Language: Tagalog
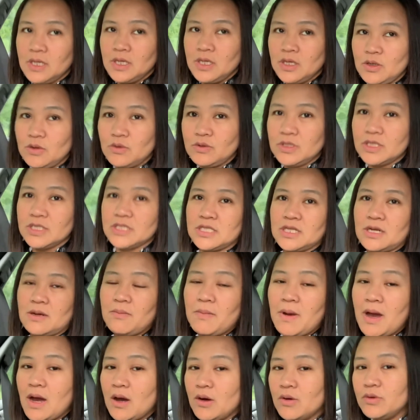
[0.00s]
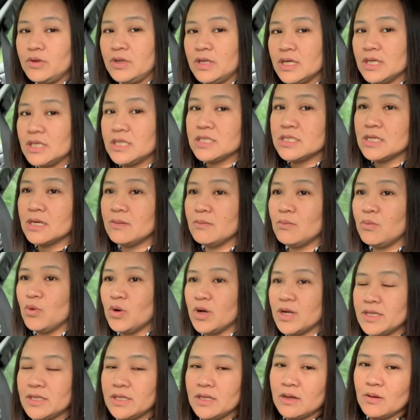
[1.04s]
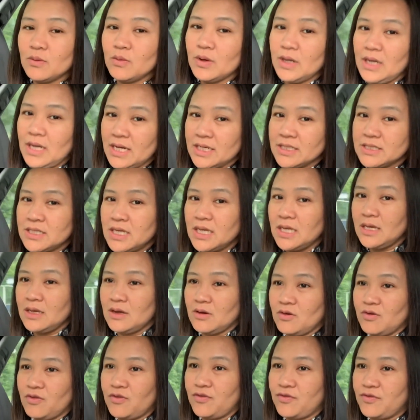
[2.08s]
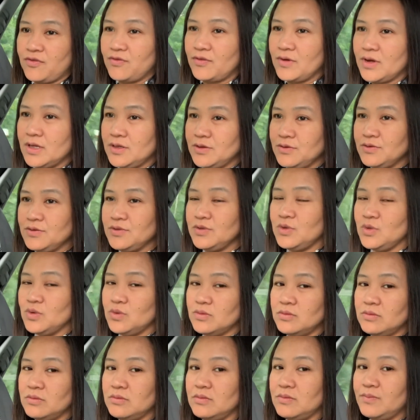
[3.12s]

yung natrabaho ng isang buwan na walang day off. Ganun yung,